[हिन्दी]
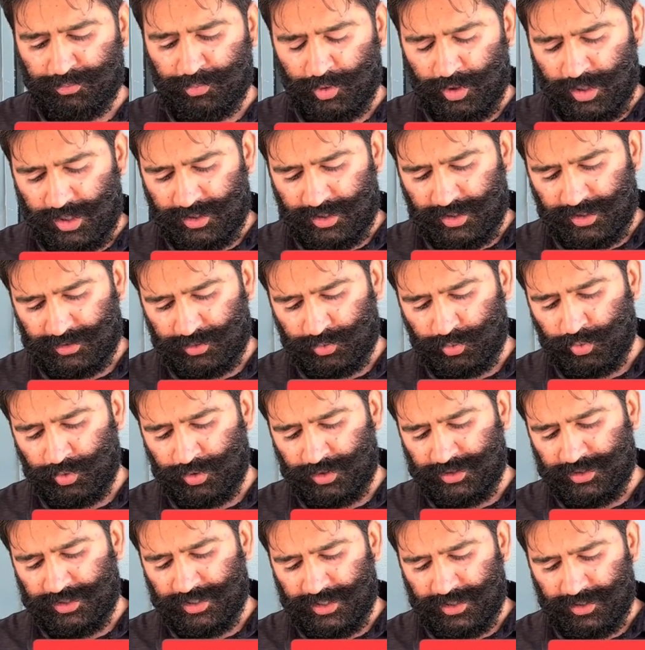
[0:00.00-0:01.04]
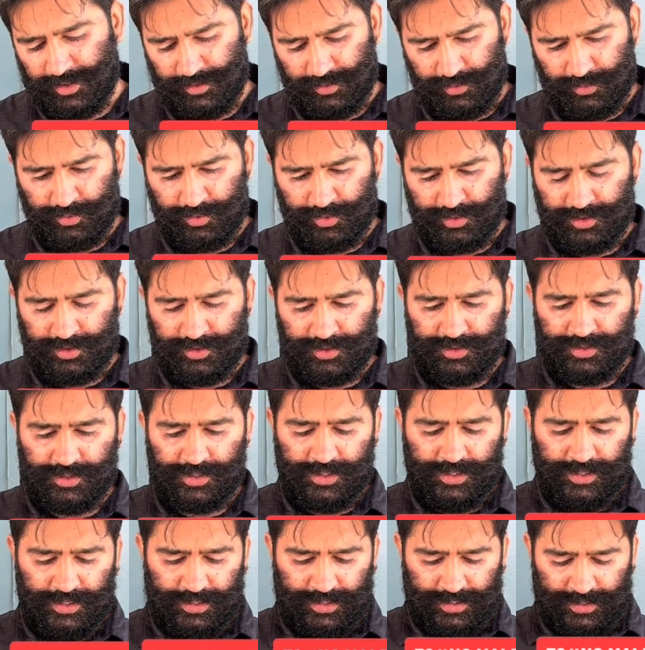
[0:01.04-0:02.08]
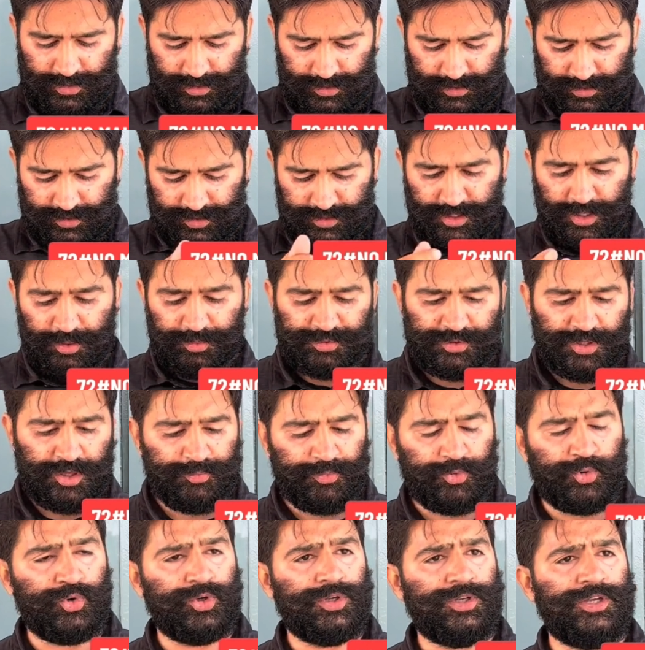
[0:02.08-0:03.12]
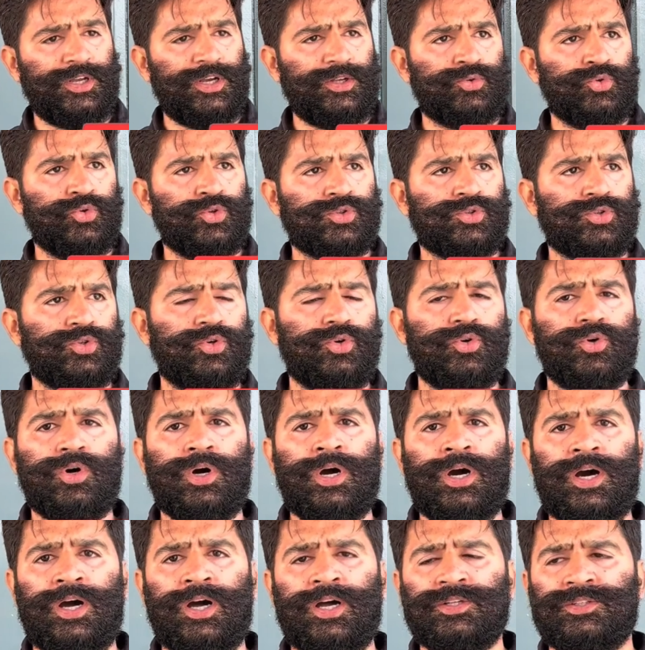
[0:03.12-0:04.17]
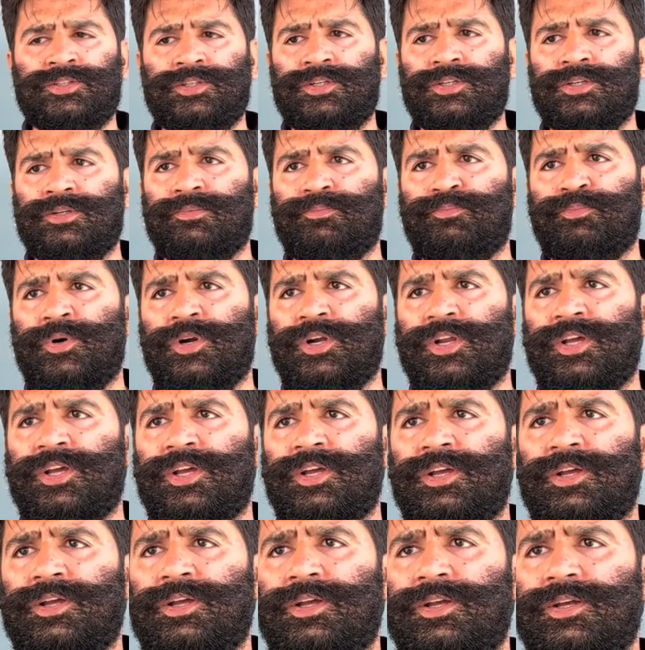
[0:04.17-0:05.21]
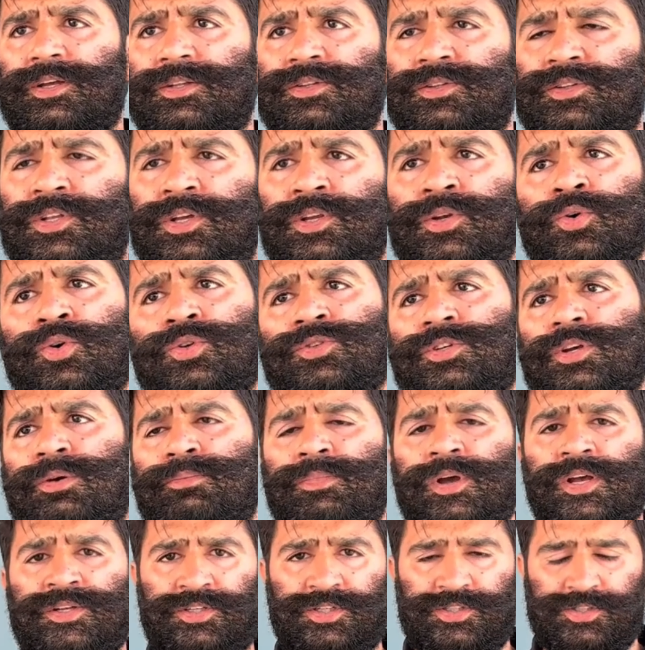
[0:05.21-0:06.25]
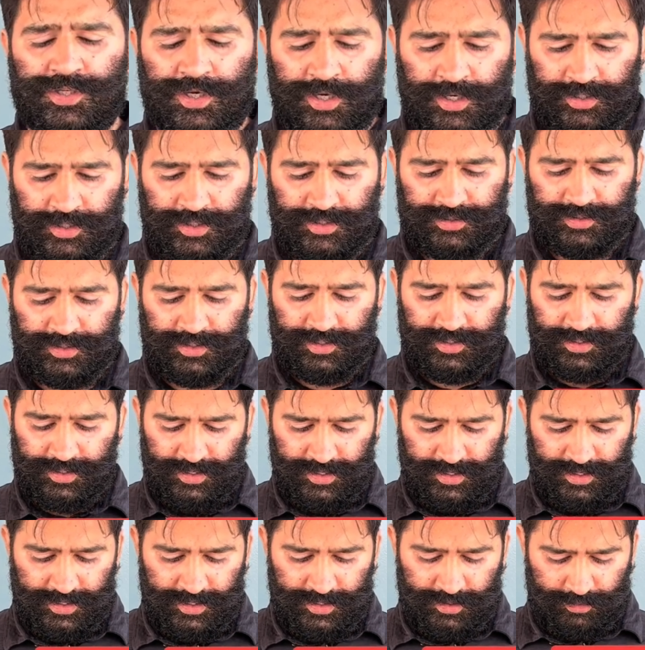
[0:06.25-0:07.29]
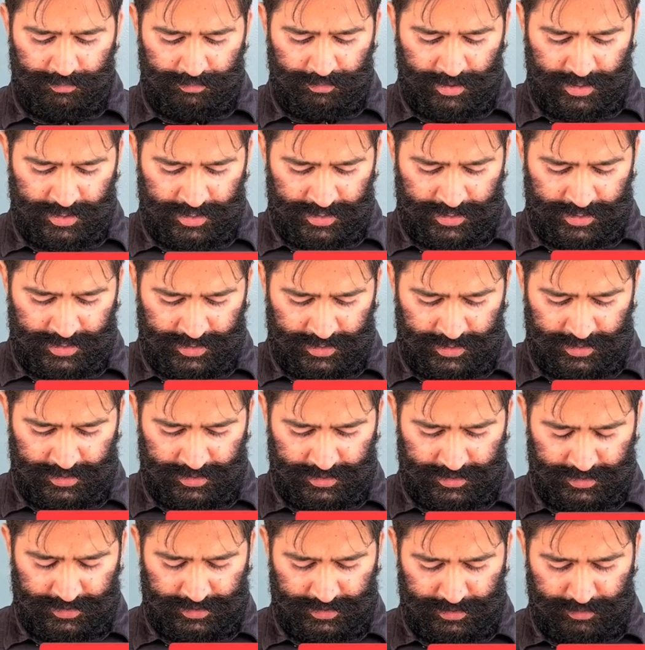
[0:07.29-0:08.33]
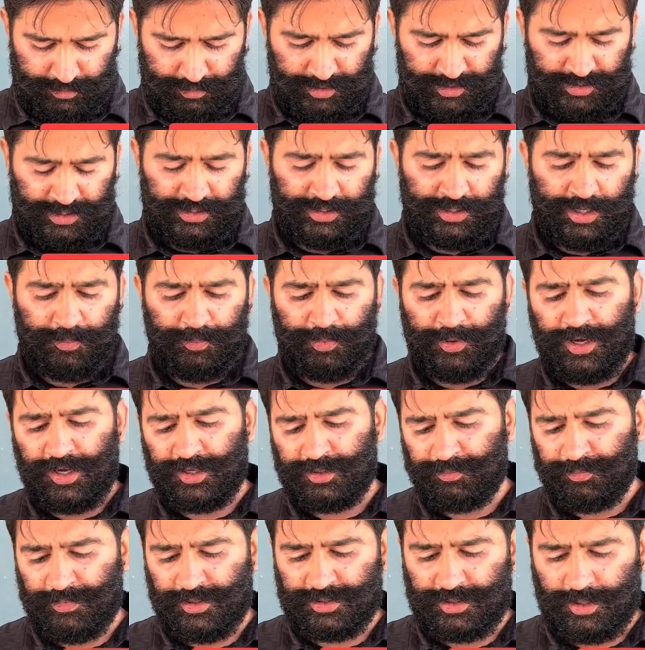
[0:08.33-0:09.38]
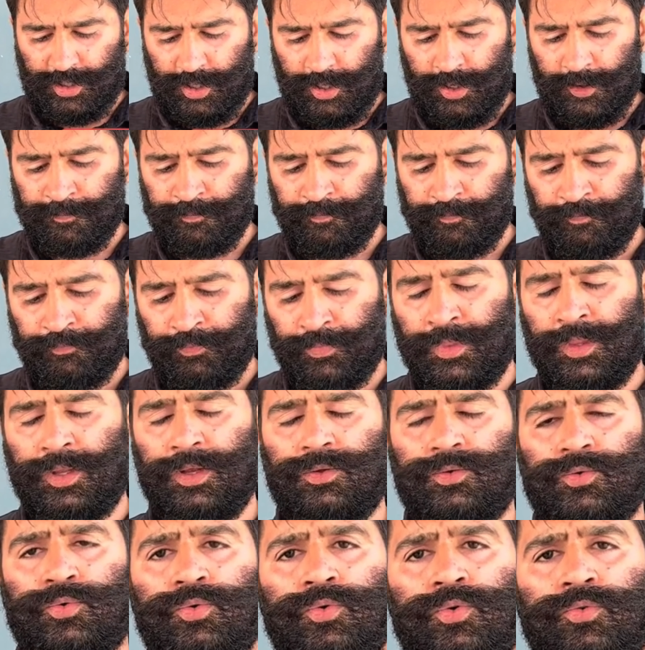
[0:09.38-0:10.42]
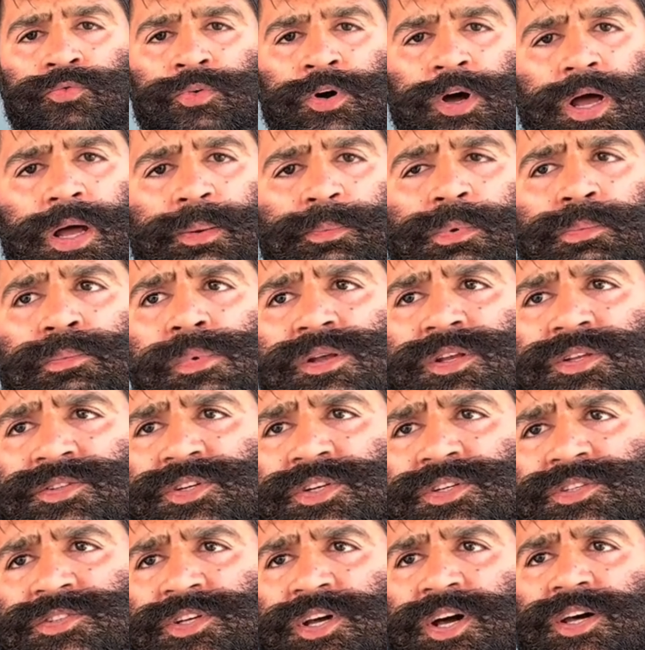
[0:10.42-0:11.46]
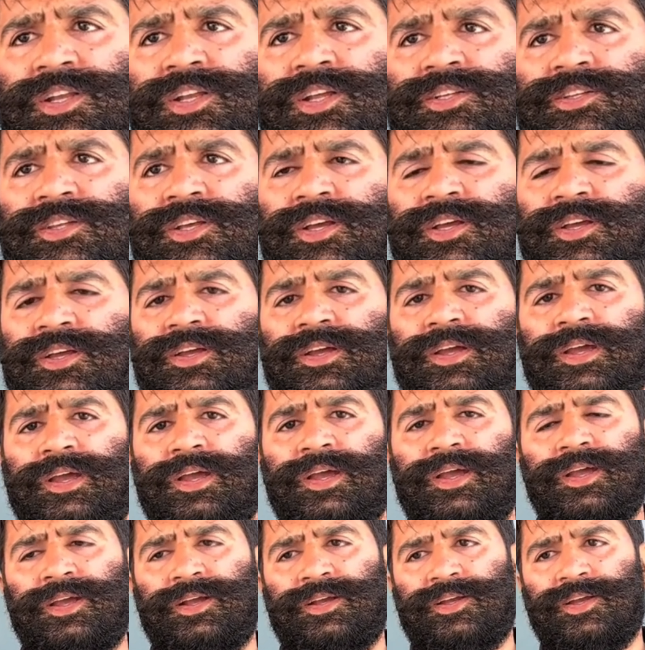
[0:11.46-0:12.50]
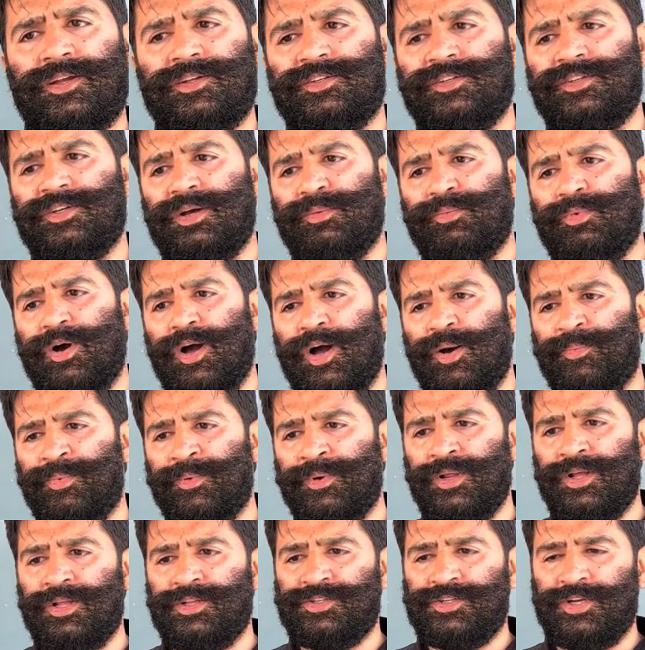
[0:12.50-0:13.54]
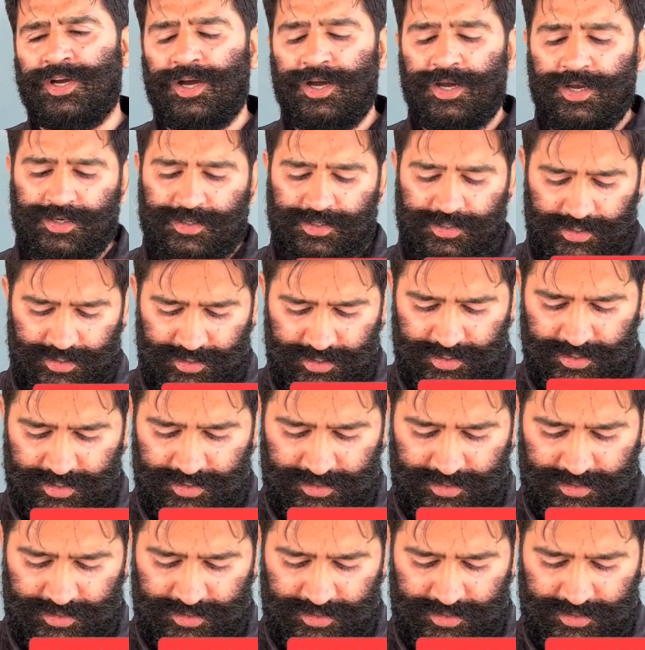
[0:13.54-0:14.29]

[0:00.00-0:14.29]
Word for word: मुलाकात हो रही है और गपशप हो रही है दोस्तों आज बड़े दिनों से मैसेज आ रहे थे मैं मदीना पाक में था तो वहाँ भी मैसेजेस आ रहे थे कि जी अब आपने जाके